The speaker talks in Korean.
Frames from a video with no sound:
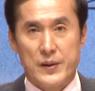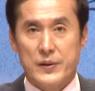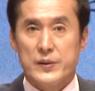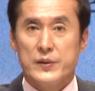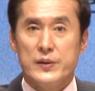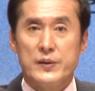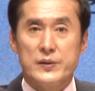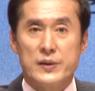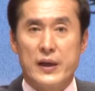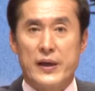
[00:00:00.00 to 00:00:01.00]
그래서
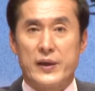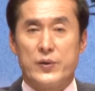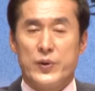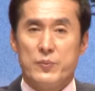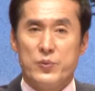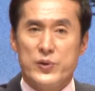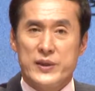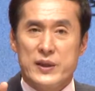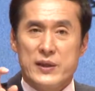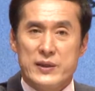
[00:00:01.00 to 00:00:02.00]
이것을 알이켜. 왜
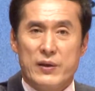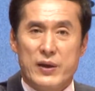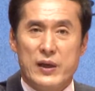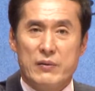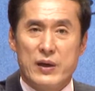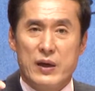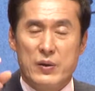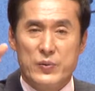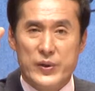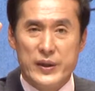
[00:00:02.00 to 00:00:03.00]
물질
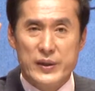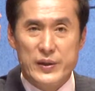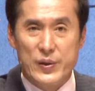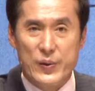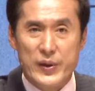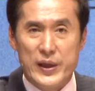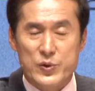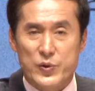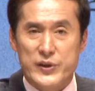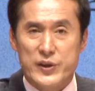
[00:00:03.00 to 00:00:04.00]
생활과 우리 영혼의
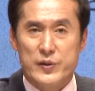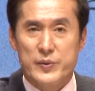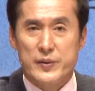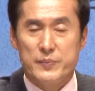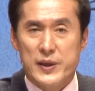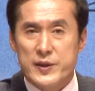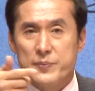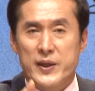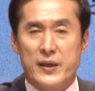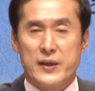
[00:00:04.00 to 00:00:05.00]
존재 의미는
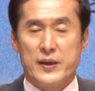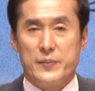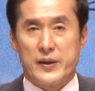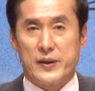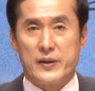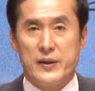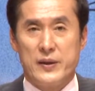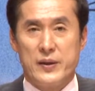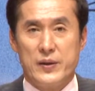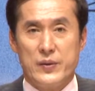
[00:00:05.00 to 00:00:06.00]
밀접되어 있기 때문에 그래.
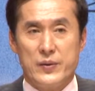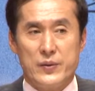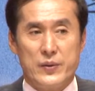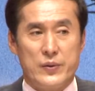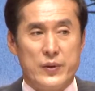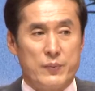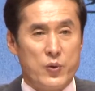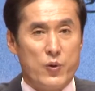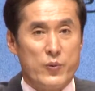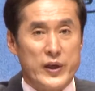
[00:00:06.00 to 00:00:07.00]
왜
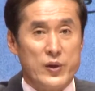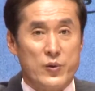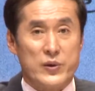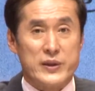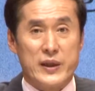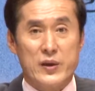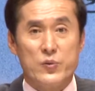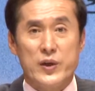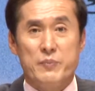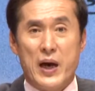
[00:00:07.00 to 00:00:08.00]
보물이 있는 곳에
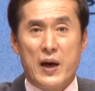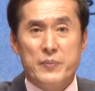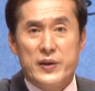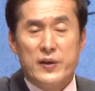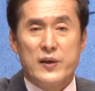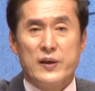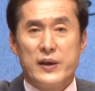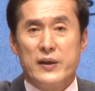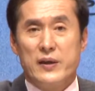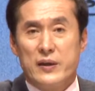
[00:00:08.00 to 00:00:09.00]
우리 마음이
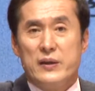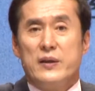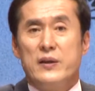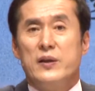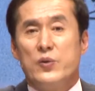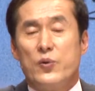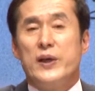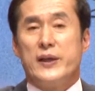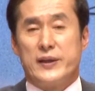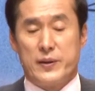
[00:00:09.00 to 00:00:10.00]
연결되어 있는
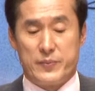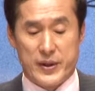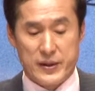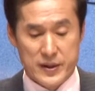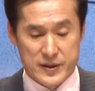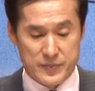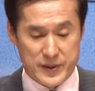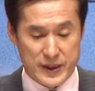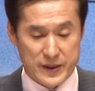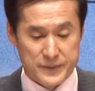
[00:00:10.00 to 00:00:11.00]
원리이기 때문에
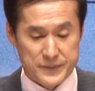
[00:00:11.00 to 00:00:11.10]
그렇습니다.